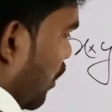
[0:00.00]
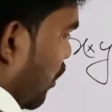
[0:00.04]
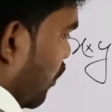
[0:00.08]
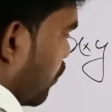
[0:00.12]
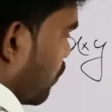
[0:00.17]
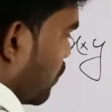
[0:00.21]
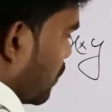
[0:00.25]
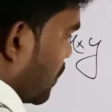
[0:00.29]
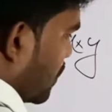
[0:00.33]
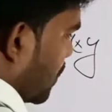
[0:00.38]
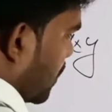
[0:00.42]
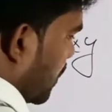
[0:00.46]
और
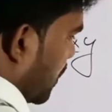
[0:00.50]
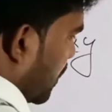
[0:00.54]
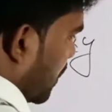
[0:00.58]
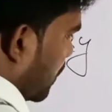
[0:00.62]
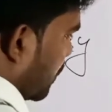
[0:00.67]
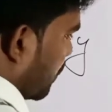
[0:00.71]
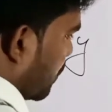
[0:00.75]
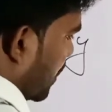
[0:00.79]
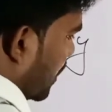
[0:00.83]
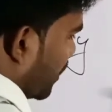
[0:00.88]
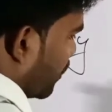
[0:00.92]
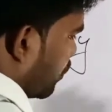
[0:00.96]
छ
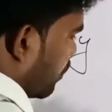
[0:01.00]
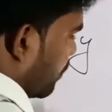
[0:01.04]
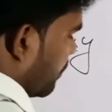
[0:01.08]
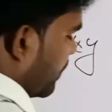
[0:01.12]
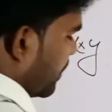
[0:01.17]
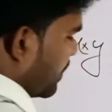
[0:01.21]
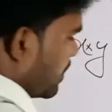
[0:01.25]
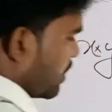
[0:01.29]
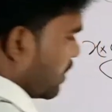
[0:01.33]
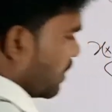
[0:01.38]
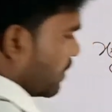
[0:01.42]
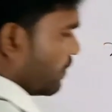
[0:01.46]
का दो
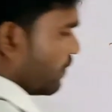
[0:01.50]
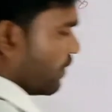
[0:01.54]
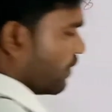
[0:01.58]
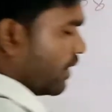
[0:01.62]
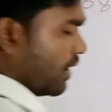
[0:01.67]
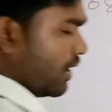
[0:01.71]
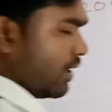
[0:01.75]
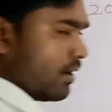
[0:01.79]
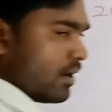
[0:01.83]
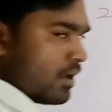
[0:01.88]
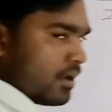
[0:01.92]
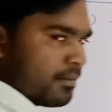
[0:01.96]
में छः दूनी